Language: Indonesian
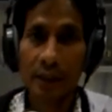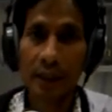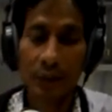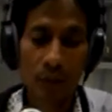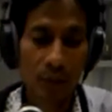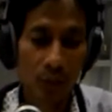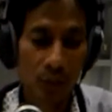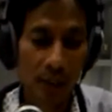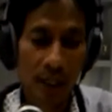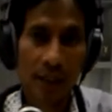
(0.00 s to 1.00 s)
itu
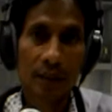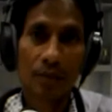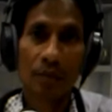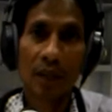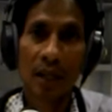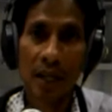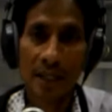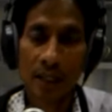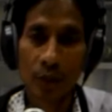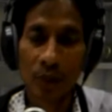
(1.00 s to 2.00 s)
kemudian
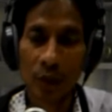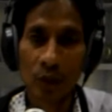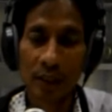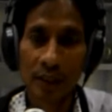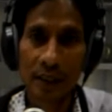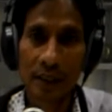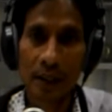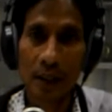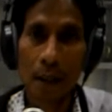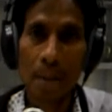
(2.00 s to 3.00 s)
melahir barukan
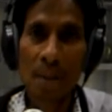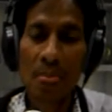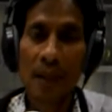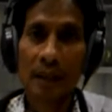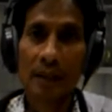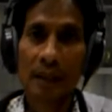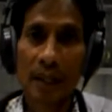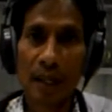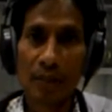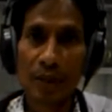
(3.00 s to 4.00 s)
kita
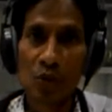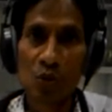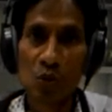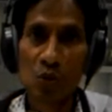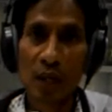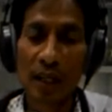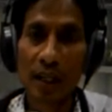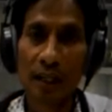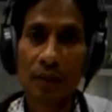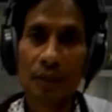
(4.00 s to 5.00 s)
dengan
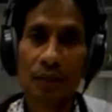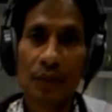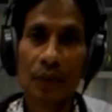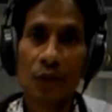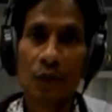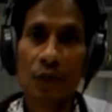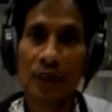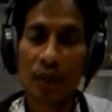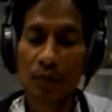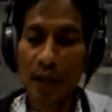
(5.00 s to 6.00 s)
menggunakan
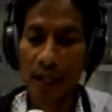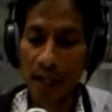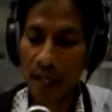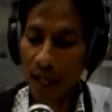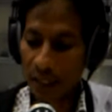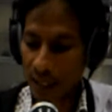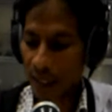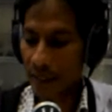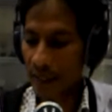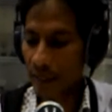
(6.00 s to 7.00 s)
firman
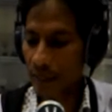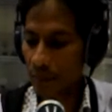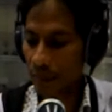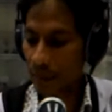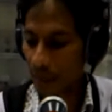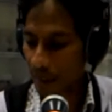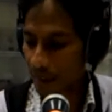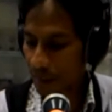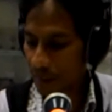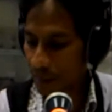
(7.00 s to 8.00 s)
Allah yang
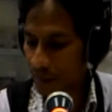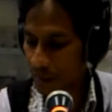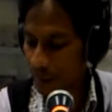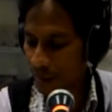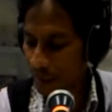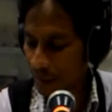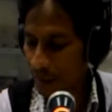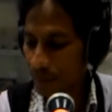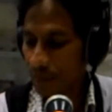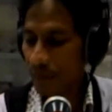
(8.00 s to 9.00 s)
diperdengarkan kepada kita
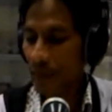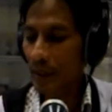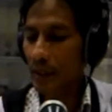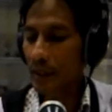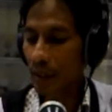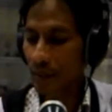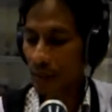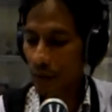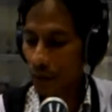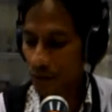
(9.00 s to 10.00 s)
dan
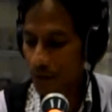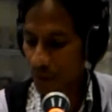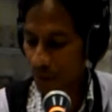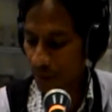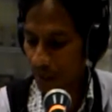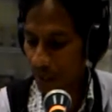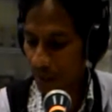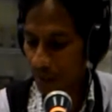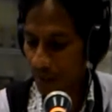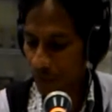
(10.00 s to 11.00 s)
melalui firman
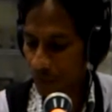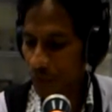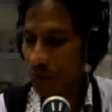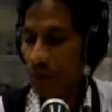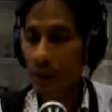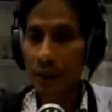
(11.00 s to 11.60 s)
Allah itu